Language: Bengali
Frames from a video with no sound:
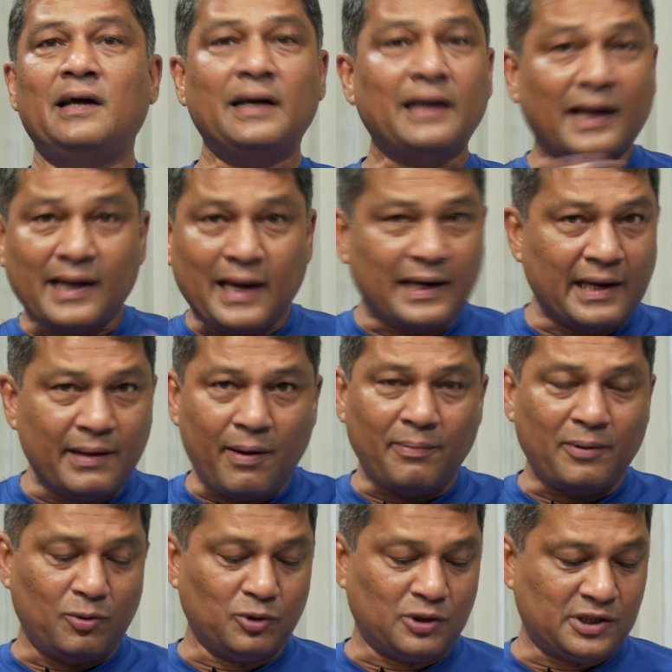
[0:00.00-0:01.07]
এটা
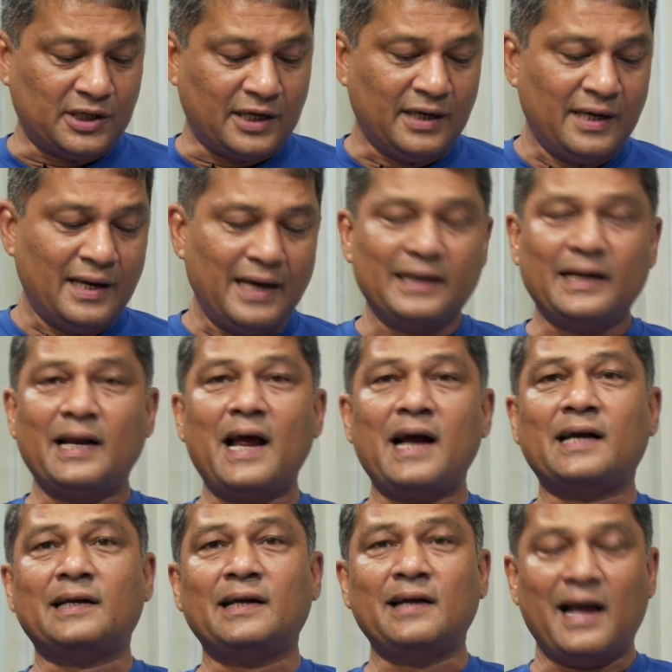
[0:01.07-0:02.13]
কিভাবে হচ্ছে এটার
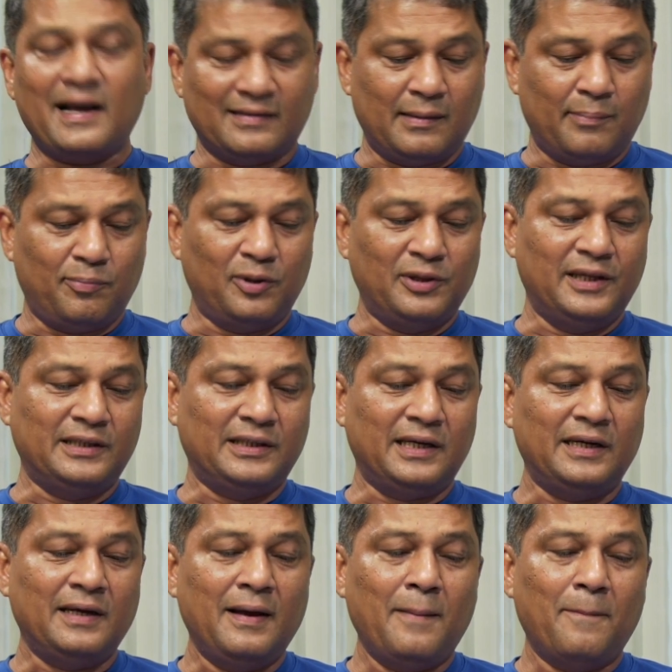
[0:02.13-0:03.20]
একটা এক্সাম্পল দিই যে
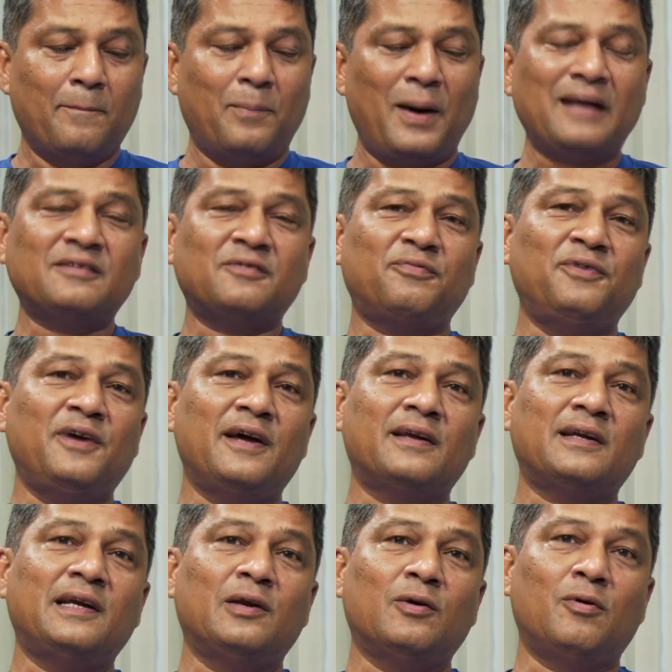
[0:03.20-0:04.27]
বাস ফেয়ার
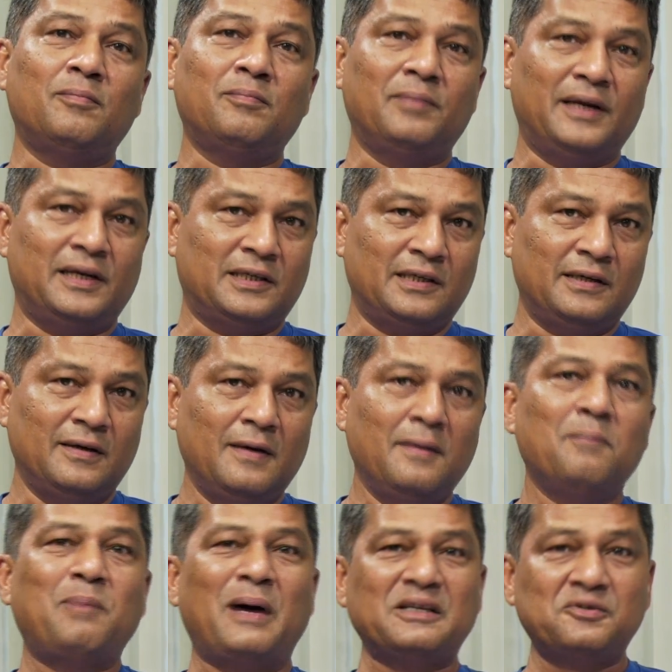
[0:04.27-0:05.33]
কীরকম বেড়েছে
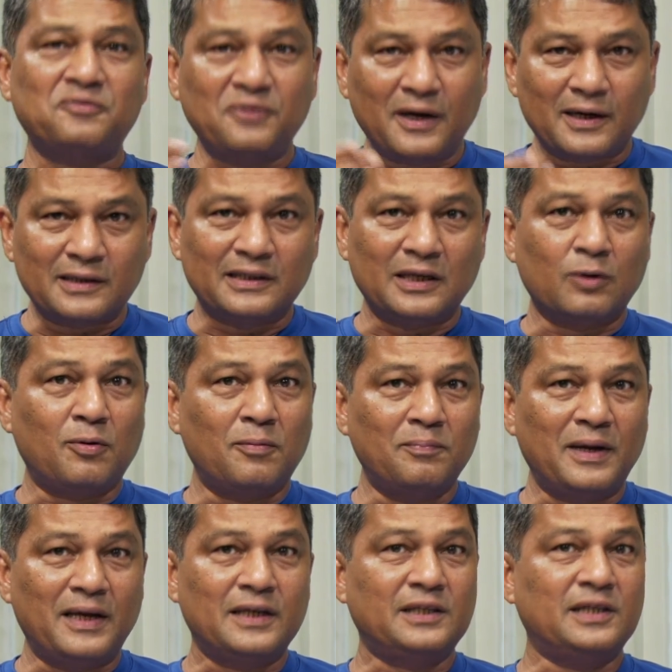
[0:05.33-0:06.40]
বাস ফেয়ার যেরকম
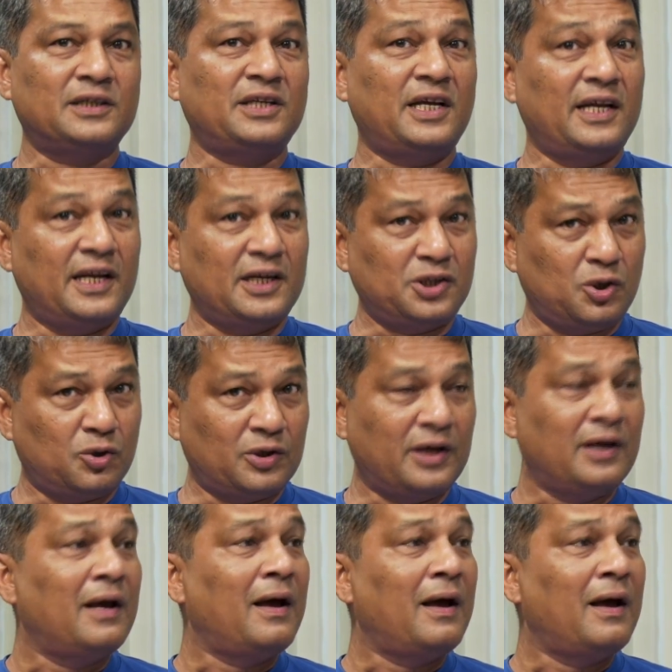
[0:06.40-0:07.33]
বেড়েছে সেই রেশিওতে